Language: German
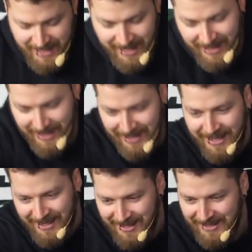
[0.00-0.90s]
Ha,
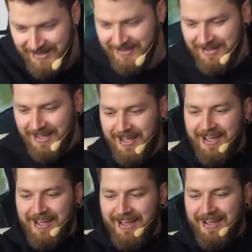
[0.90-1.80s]
ha, ha,
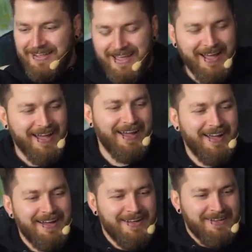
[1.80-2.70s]
ha,
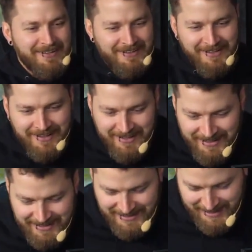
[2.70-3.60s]
ja.
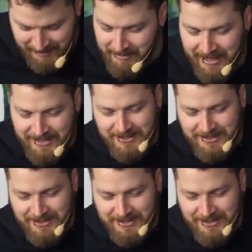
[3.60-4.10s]
Ich liebe meinen